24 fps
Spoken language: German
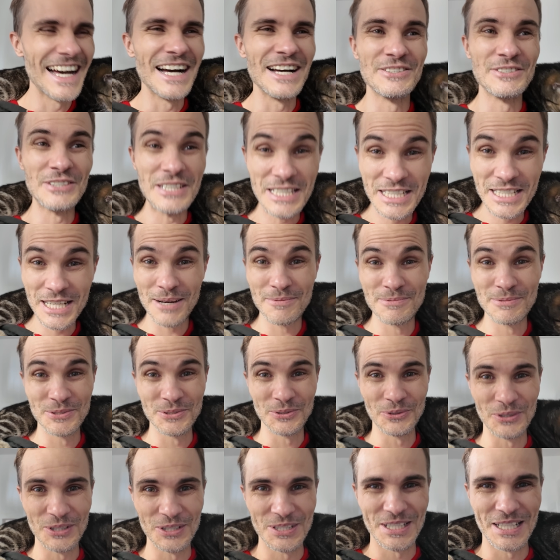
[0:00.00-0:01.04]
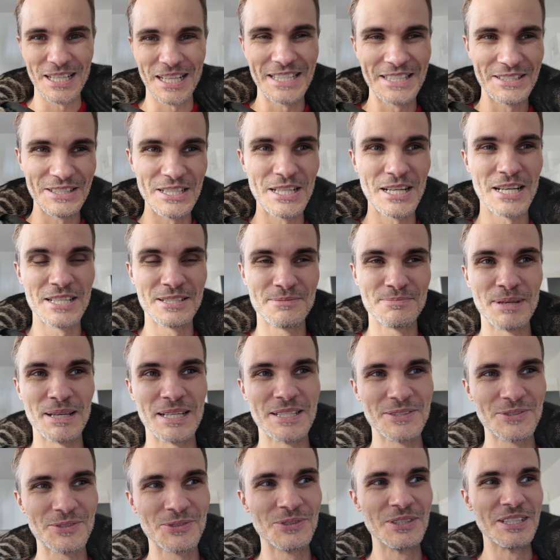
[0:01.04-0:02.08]
Also ich habe es zurückgesteckt, also ich als
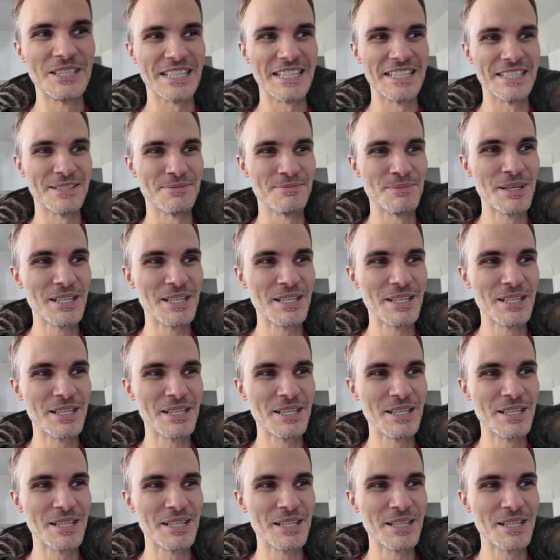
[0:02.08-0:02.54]
Person, ich als